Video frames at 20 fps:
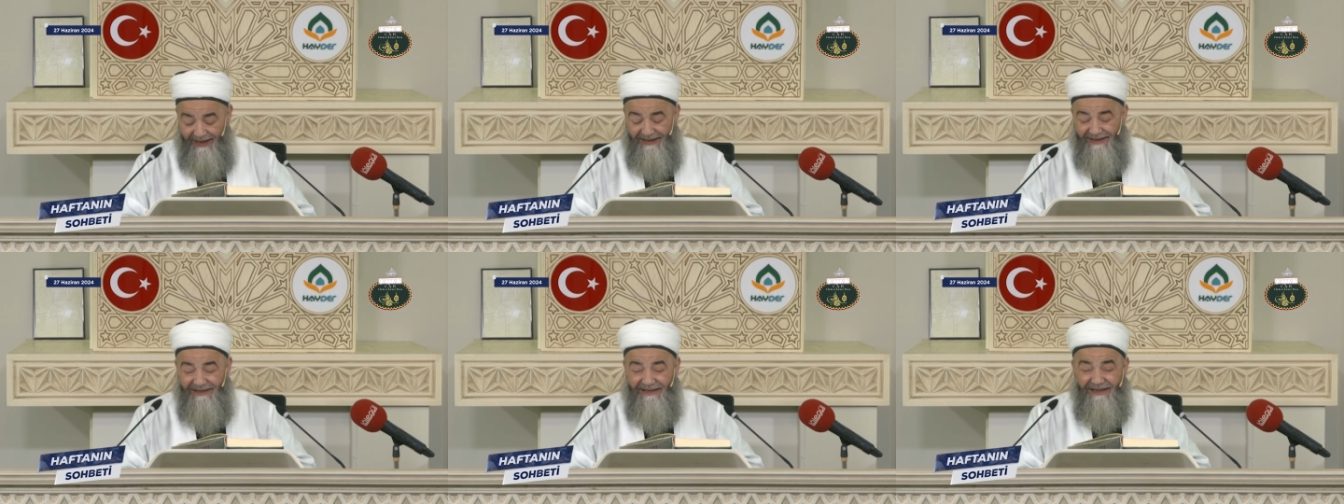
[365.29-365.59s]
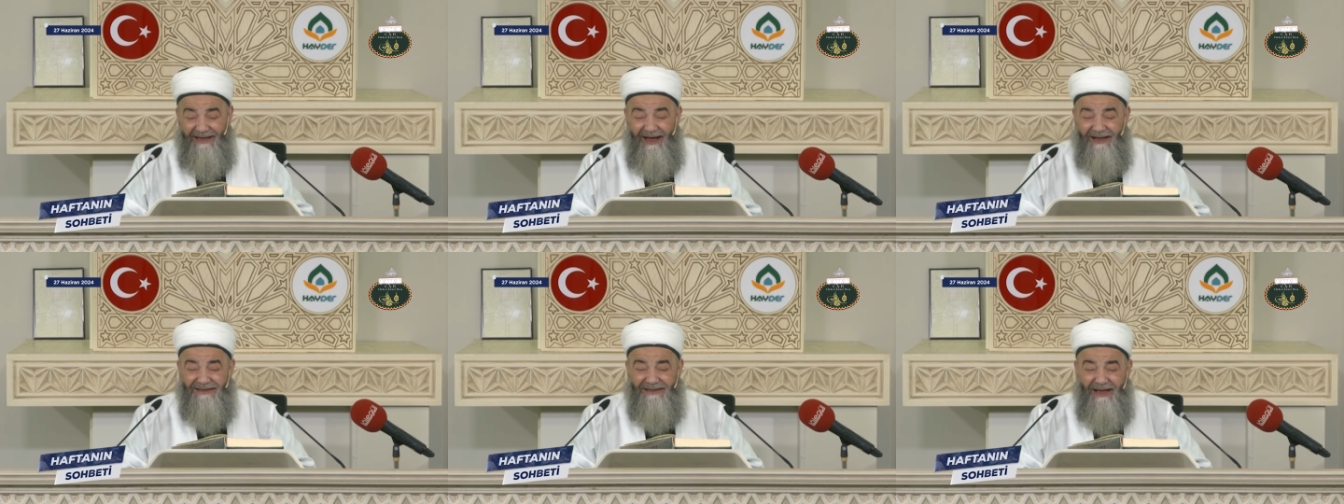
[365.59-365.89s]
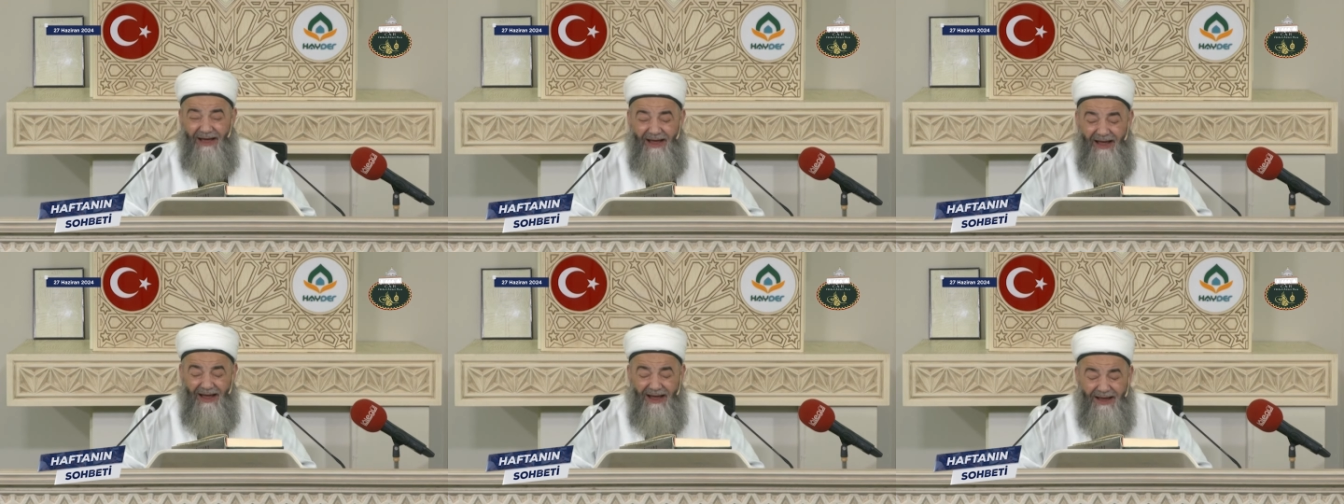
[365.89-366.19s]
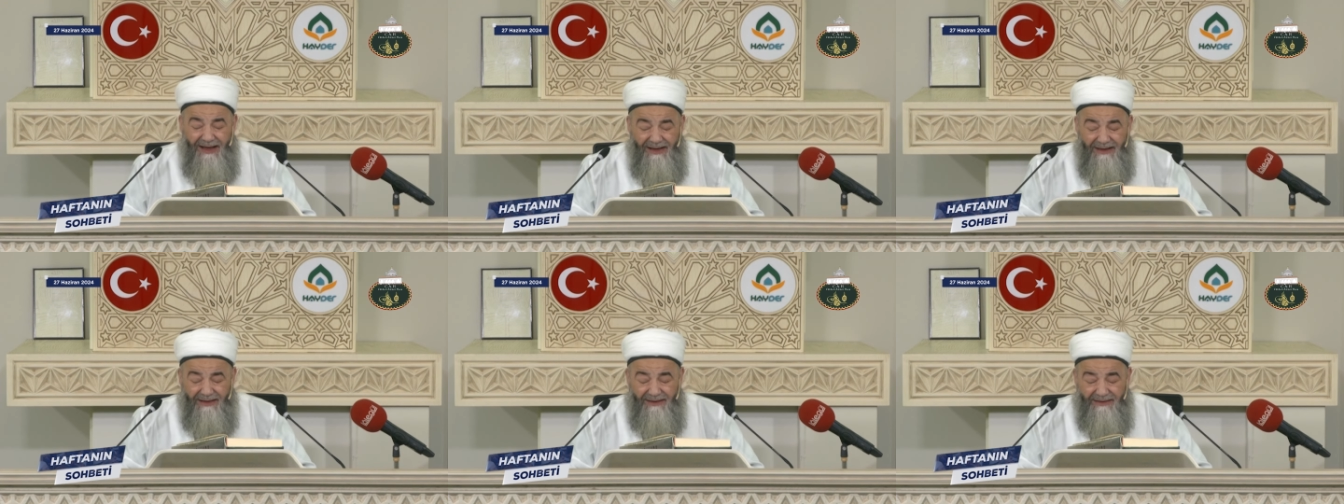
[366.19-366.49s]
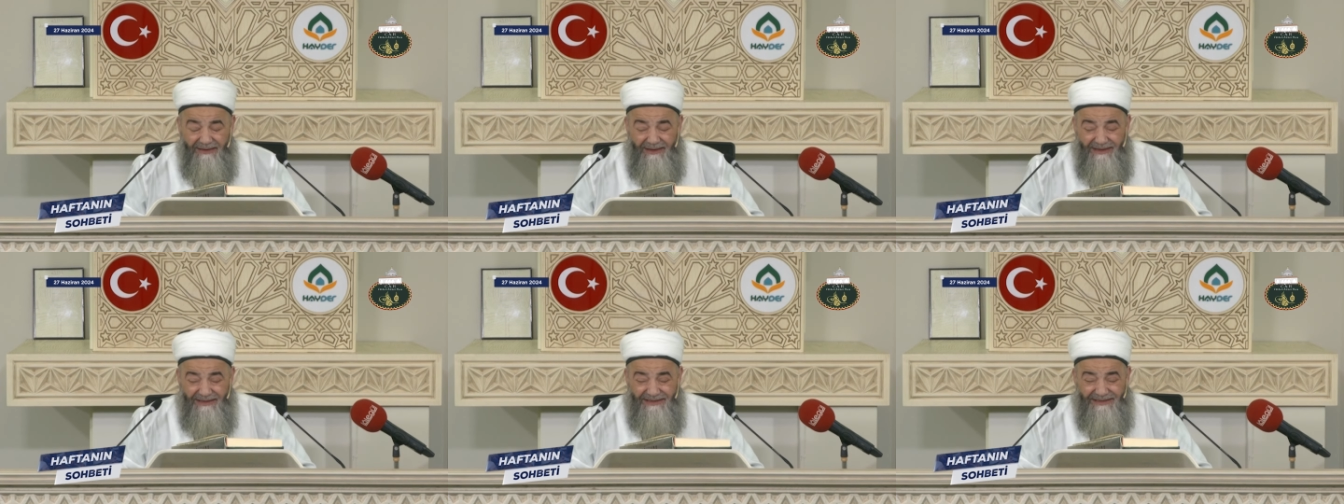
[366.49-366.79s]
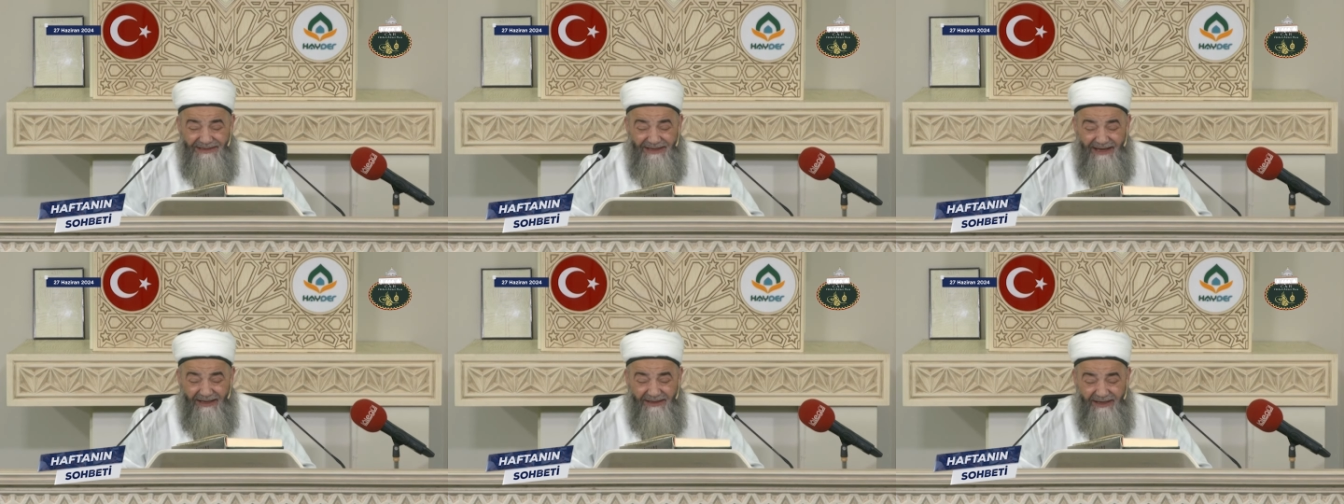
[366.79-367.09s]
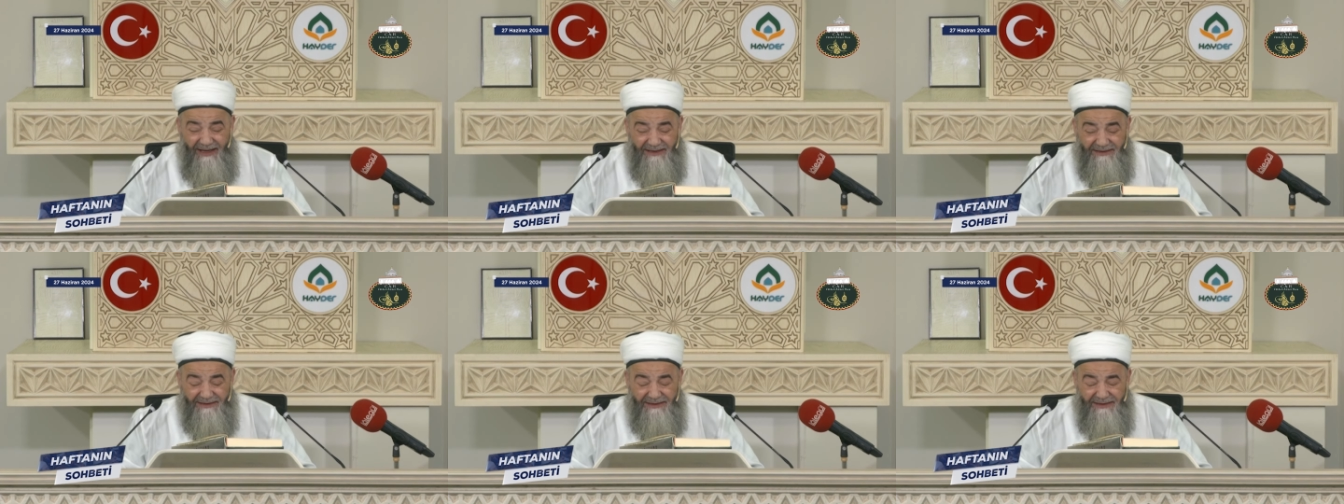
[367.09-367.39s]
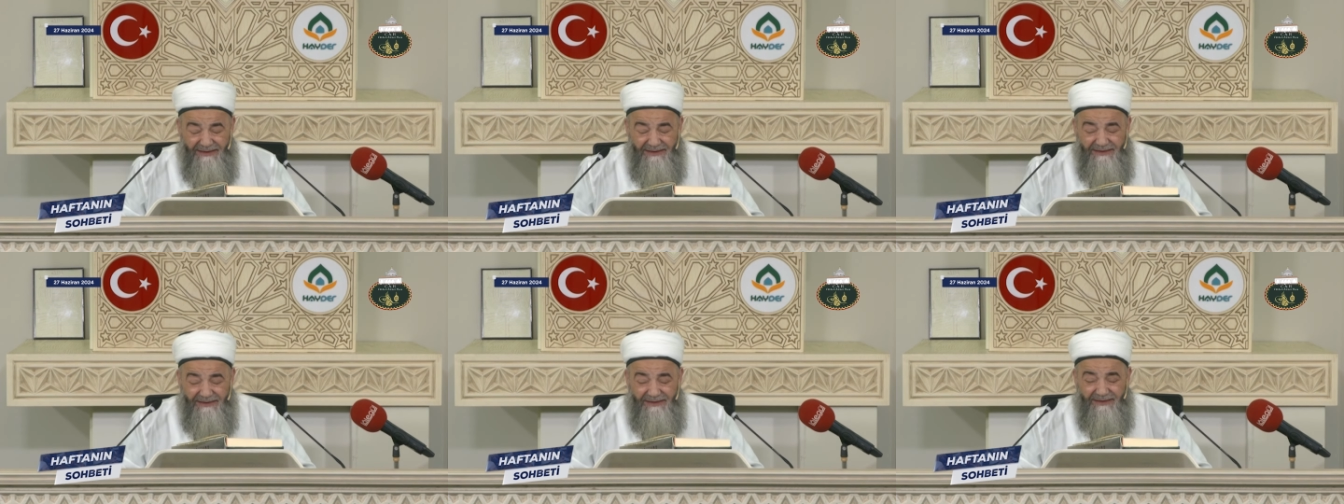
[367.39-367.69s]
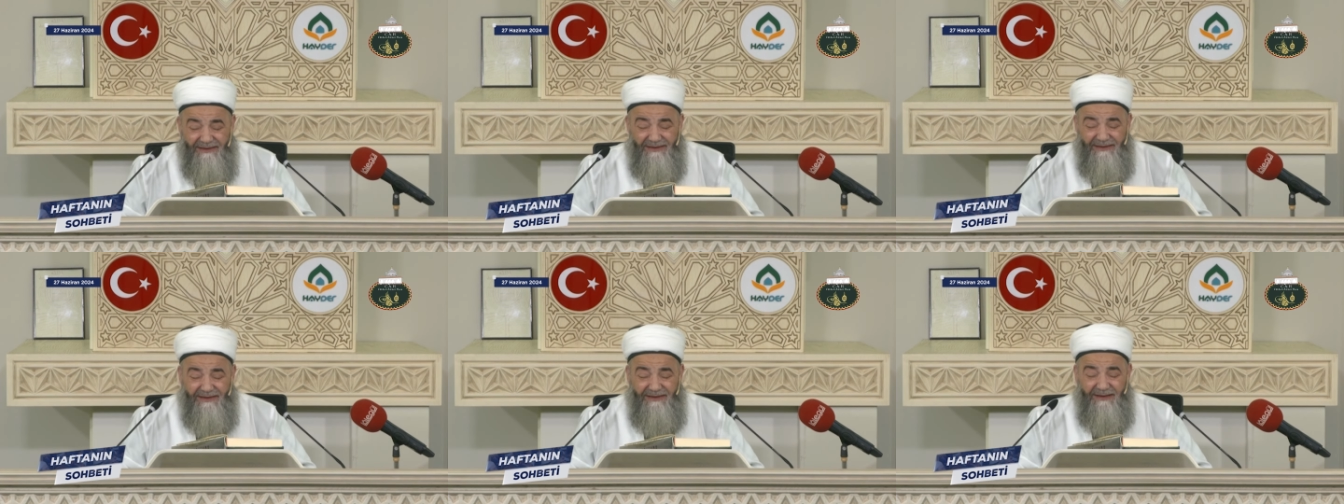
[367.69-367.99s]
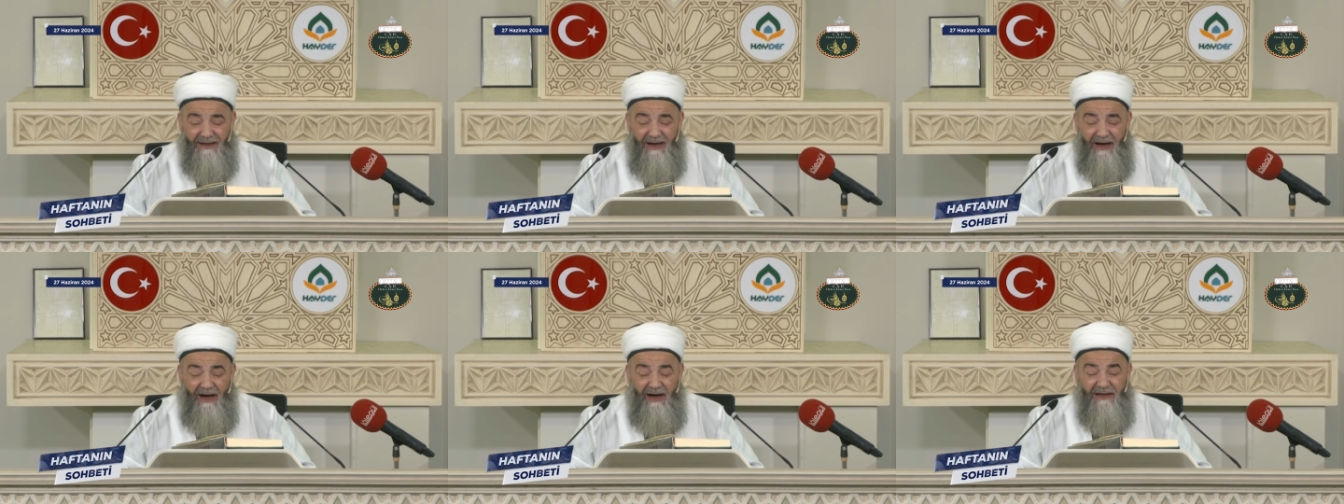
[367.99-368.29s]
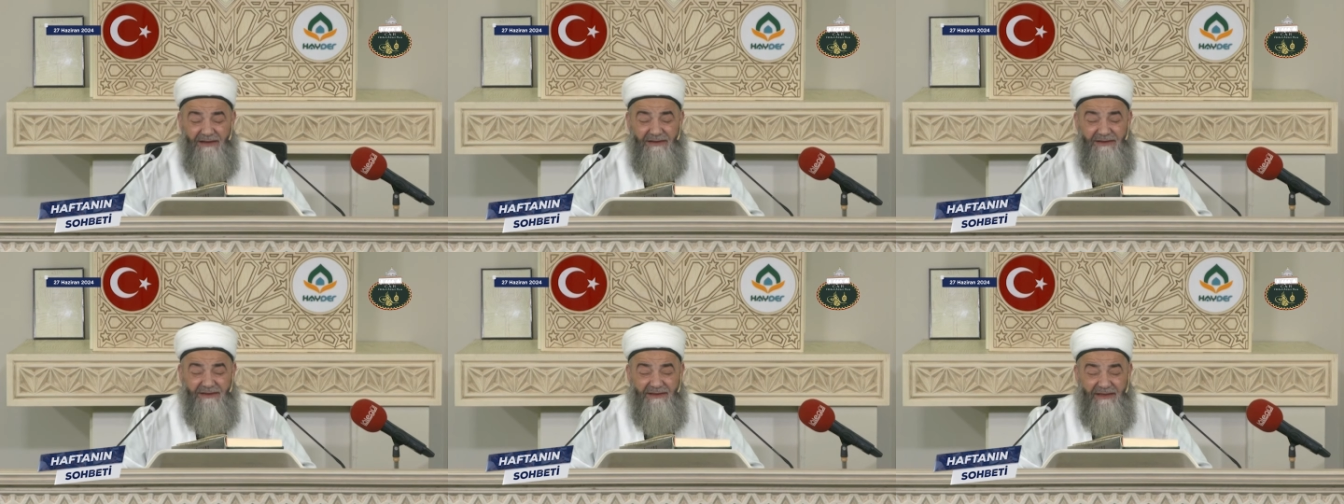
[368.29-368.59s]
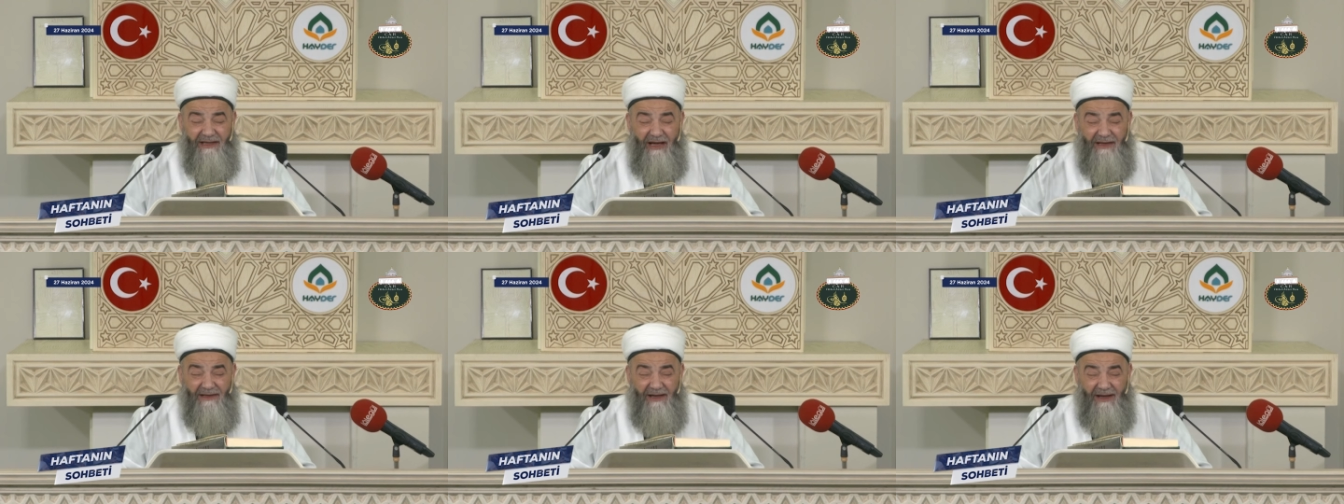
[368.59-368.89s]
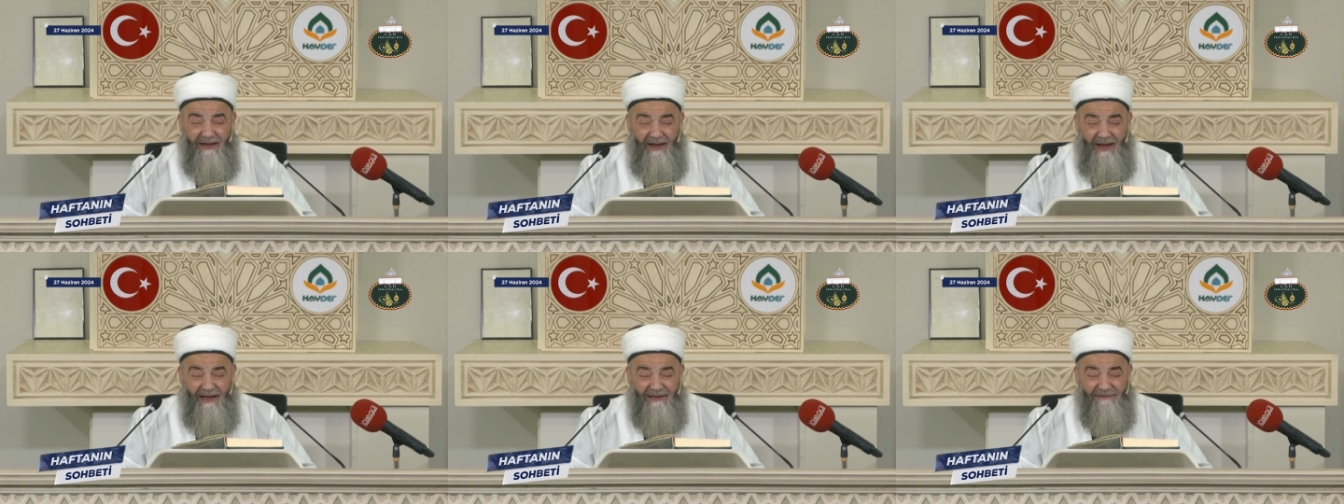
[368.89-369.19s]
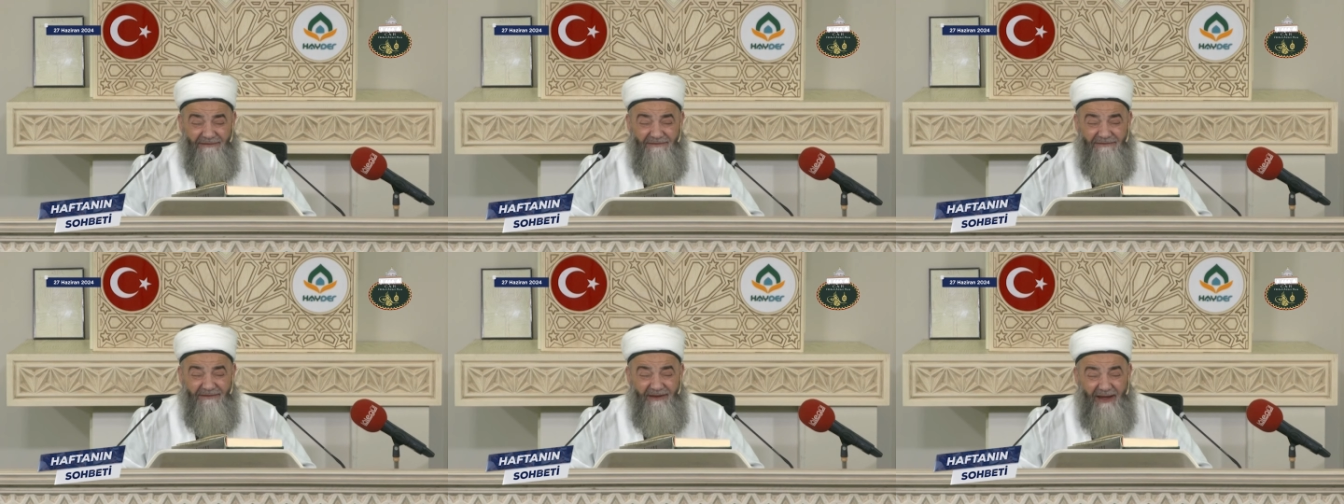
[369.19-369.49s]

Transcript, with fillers: Ya da zekatı ağırdan alan,